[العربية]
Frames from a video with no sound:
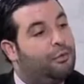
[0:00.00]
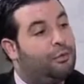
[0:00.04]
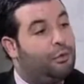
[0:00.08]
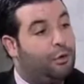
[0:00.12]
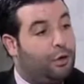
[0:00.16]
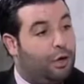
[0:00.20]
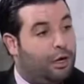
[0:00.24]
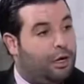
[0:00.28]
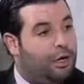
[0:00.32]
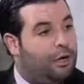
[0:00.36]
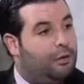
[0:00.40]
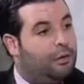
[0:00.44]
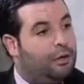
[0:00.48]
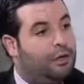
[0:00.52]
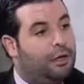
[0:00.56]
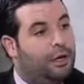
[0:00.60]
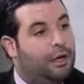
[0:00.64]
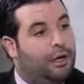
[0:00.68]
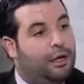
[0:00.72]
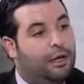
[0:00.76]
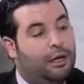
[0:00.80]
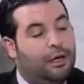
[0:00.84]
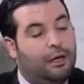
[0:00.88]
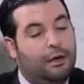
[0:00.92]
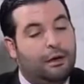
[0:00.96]
فنون ركحيه
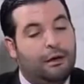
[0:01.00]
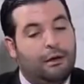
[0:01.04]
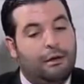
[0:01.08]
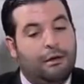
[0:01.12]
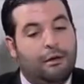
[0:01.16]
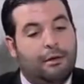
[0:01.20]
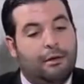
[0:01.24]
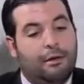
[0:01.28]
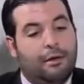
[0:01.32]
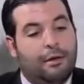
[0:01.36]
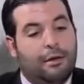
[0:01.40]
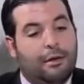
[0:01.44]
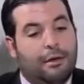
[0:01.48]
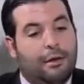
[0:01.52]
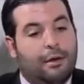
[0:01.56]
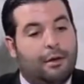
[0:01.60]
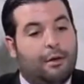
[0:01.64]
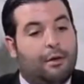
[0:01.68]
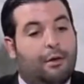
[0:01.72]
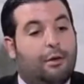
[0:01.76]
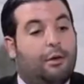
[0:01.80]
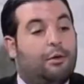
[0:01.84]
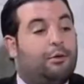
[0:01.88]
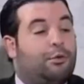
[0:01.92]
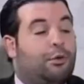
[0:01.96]
وغنائيه
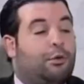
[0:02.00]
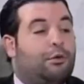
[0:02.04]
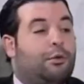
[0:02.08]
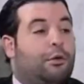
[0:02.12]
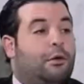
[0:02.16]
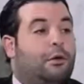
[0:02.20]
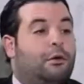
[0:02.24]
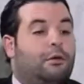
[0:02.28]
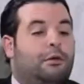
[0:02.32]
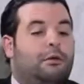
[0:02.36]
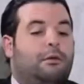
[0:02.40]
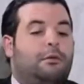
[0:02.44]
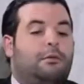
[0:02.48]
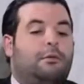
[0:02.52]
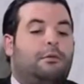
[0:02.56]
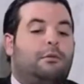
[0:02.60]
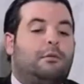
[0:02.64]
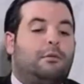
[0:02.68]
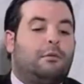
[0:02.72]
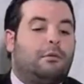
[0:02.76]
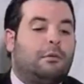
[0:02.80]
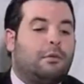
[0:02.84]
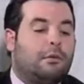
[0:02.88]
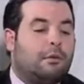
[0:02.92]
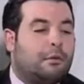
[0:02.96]
اونتر آه، تون
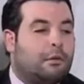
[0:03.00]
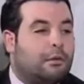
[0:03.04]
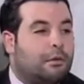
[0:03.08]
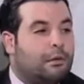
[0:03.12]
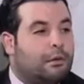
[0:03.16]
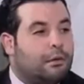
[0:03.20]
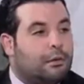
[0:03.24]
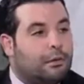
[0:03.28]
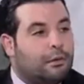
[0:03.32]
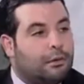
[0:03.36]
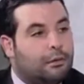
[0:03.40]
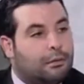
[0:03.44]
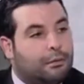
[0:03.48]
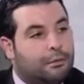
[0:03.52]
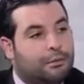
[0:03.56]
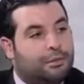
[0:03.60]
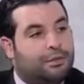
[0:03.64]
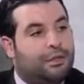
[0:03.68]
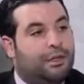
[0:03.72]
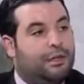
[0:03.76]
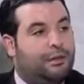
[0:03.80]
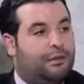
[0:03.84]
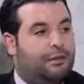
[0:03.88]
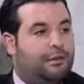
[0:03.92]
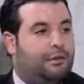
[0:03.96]

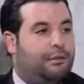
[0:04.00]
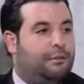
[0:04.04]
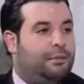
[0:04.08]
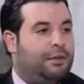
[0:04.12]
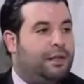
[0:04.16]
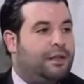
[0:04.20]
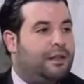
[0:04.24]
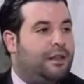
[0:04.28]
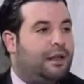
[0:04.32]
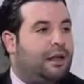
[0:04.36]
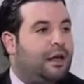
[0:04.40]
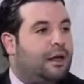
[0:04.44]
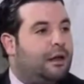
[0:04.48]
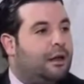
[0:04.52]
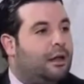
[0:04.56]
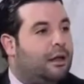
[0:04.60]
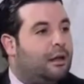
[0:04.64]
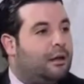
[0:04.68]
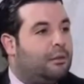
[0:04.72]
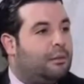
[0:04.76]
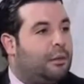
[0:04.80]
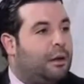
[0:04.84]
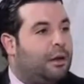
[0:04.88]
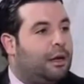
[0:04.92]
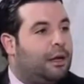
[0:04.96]
بديت بدات
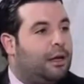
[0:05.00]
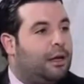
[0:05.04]
الكارير